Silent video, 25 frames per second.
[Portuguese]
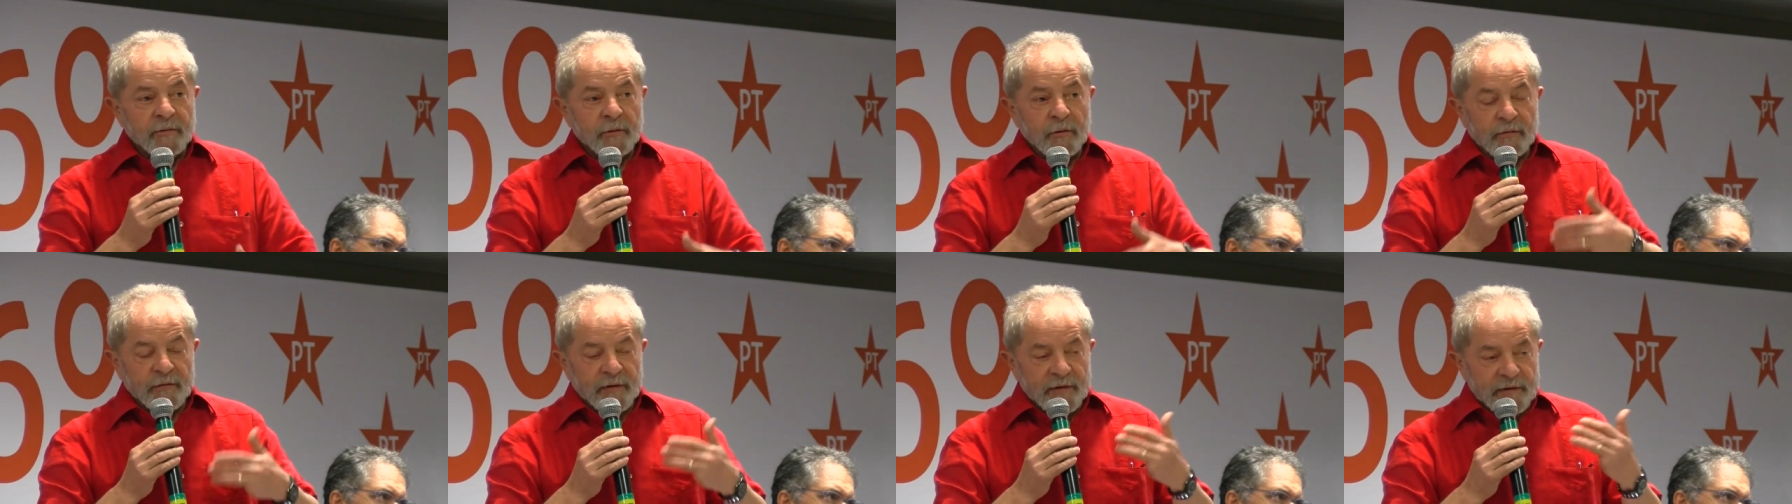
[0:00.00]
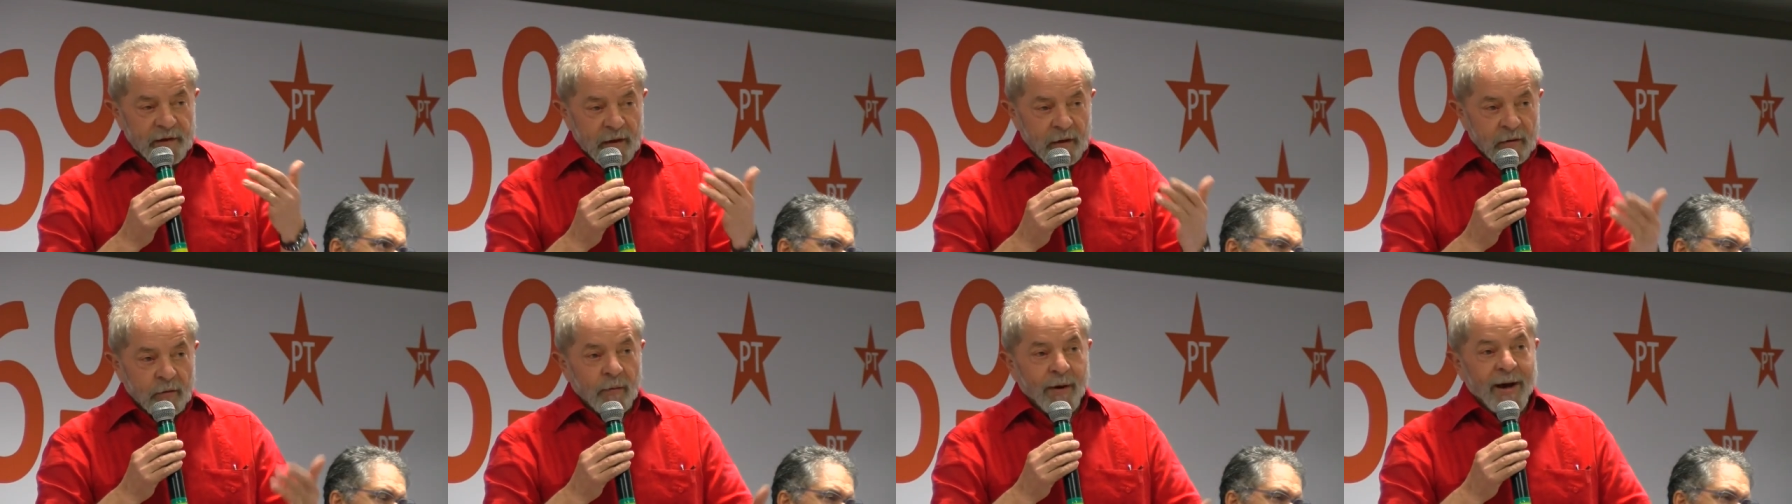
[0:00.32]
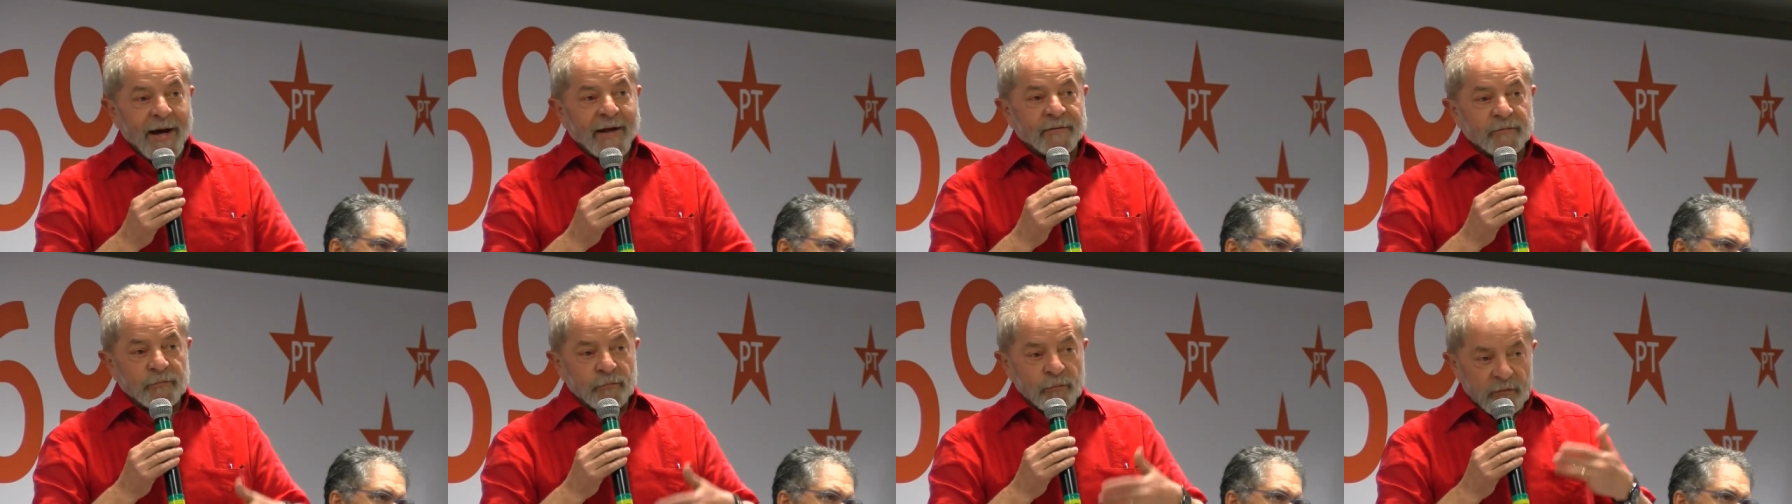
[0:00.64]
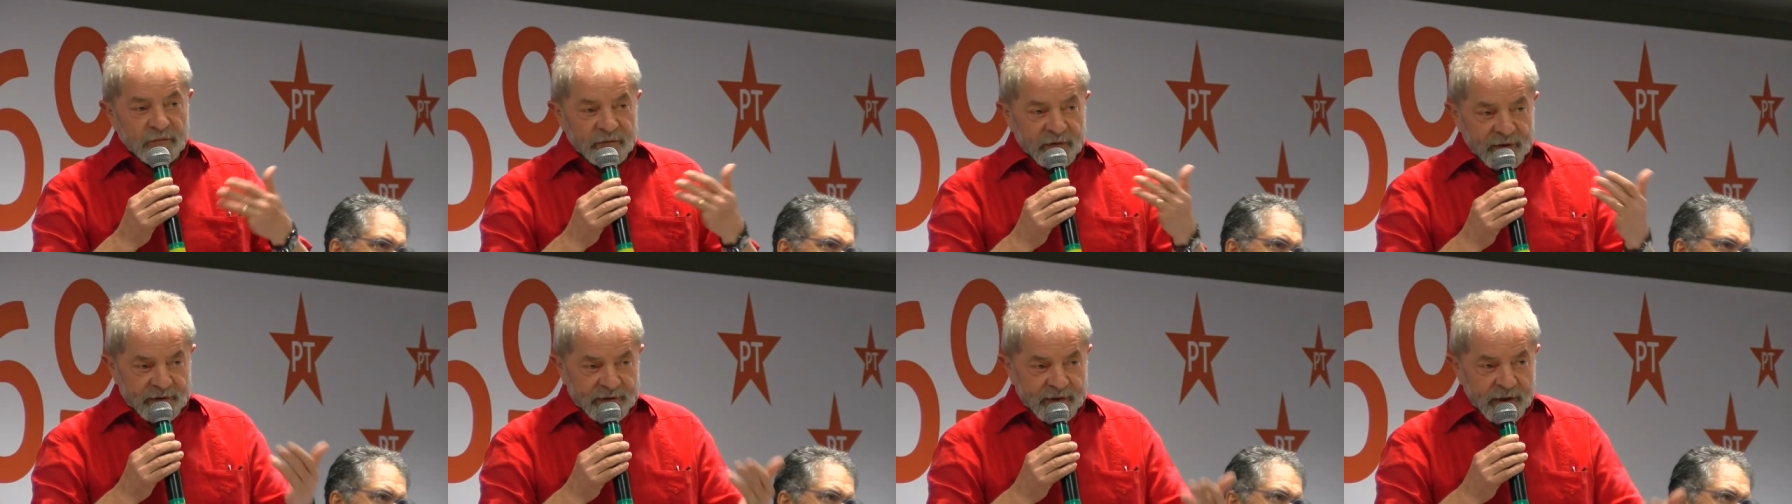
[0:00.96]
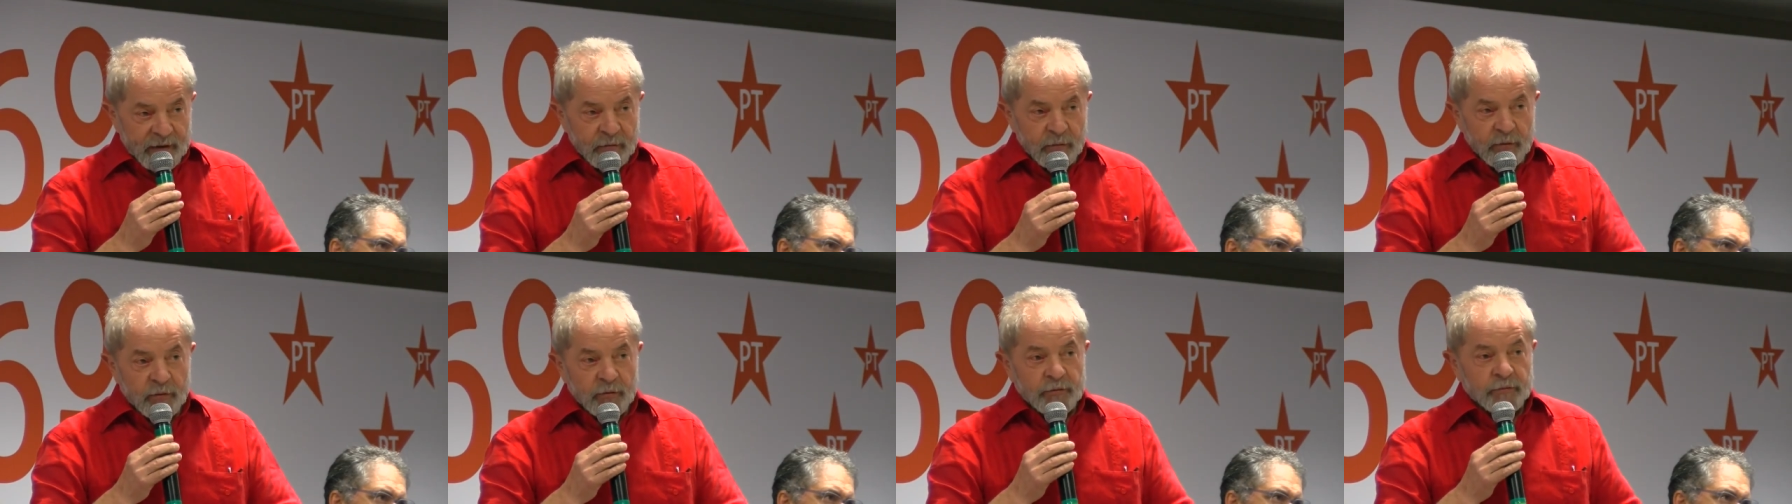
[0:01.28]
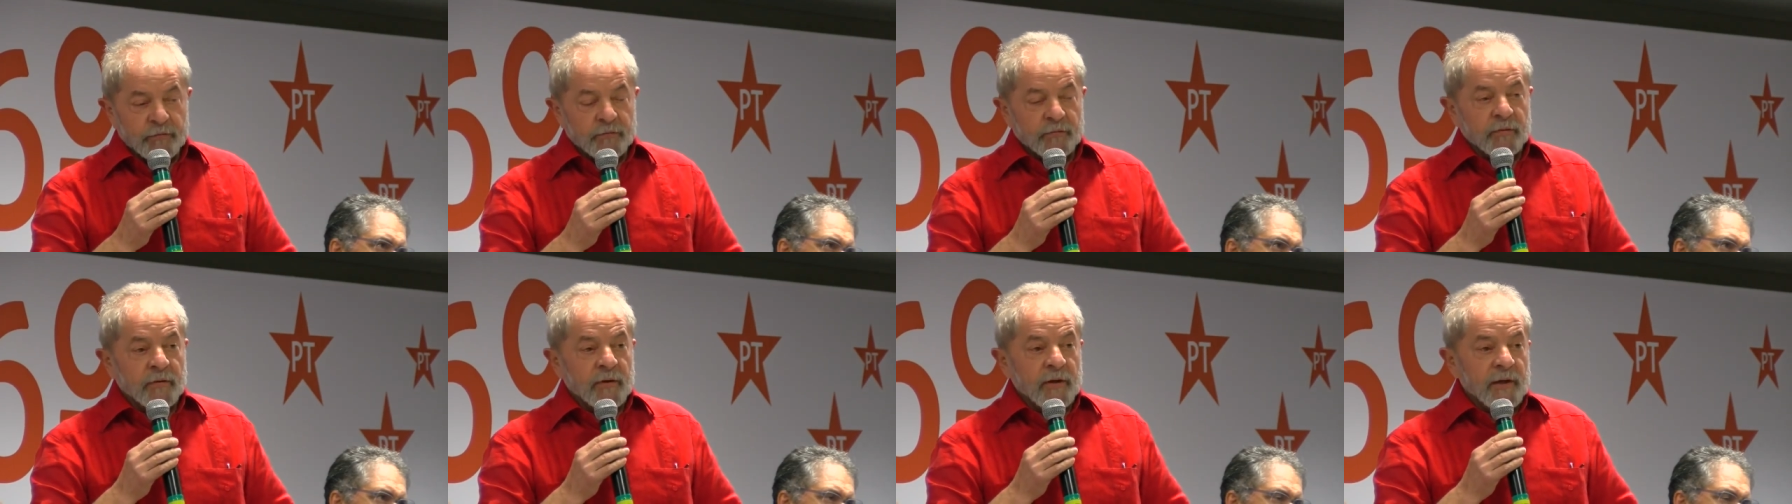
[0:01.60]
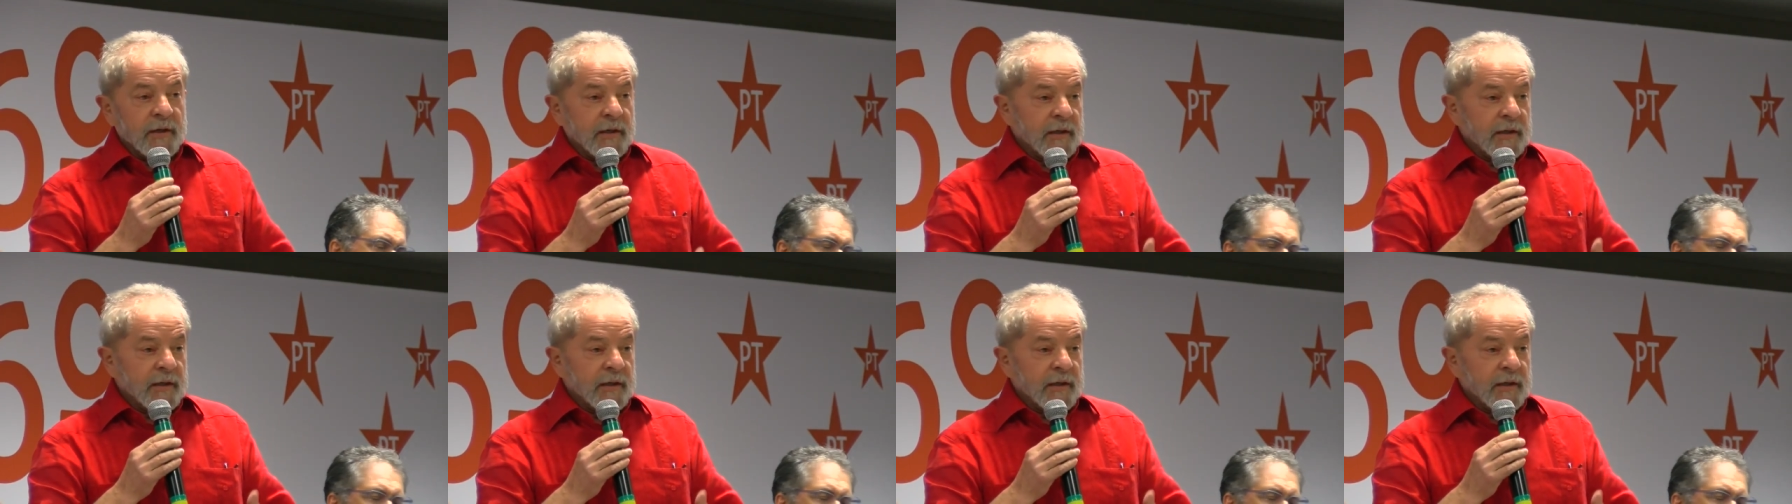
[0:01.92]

94, 98